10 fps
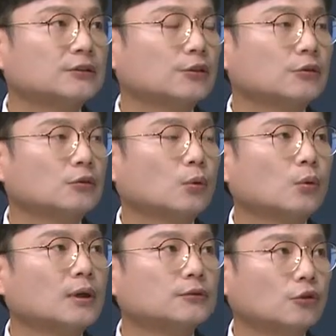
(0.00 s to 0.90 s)
강제력을
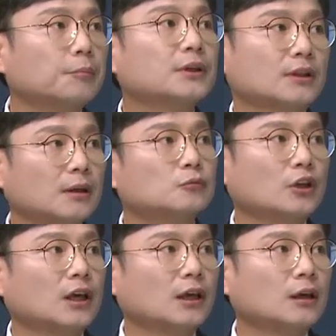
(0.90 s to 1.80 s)
동원할 수 없기
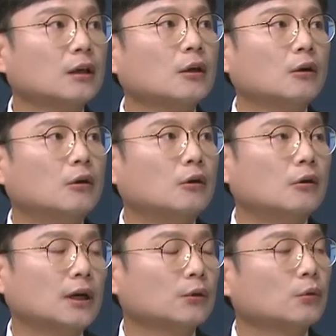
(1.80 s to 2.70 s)
때문에
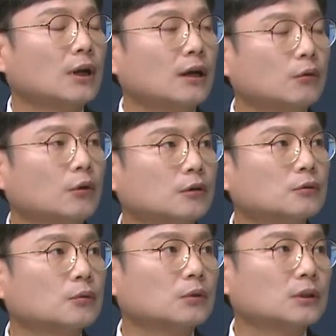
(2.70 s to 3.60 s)
어, 학교나
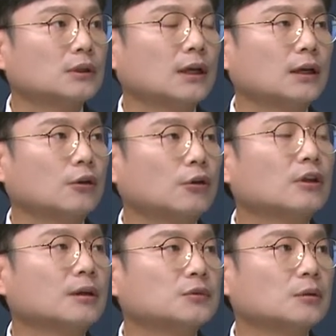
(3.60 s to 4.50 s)
학원 또 기타
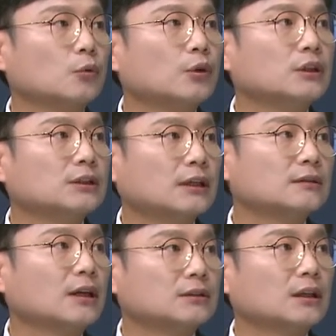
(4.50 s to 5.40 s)
여러 사람들이 모이는
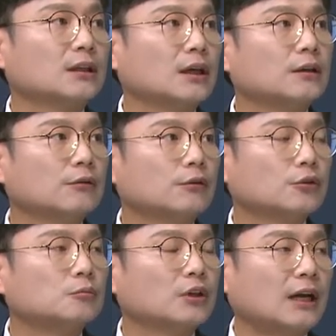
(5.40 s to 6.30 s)
행사 등에 대해서
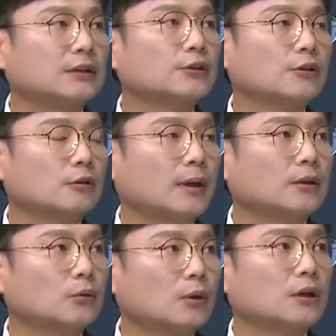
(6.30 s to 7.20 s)
정부의 강제력을
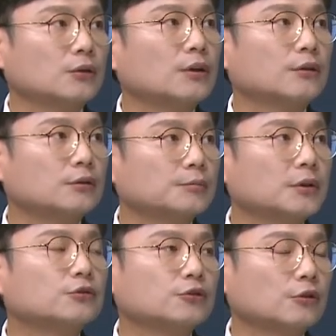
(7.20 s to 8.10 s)
발동하기 위해서는
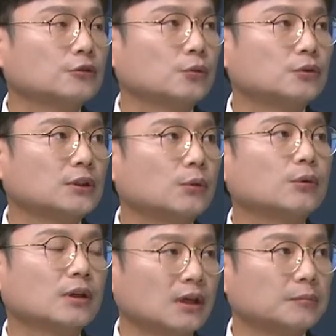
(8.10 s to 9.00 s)
필수적인
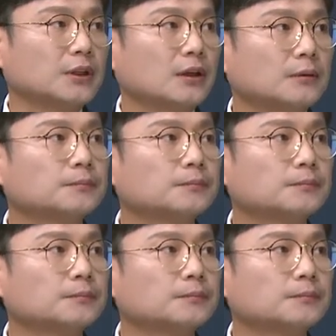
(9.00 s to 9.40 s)
조치라고 생각합니다.